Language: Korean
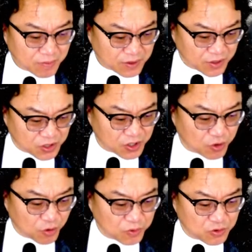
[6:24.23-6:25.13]
여전히
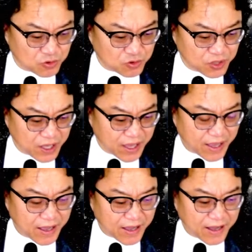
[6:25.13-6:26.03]
높은 수준의
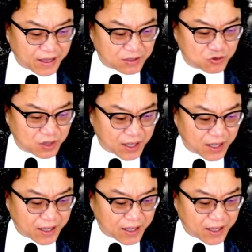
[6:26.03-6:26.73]
아, 주가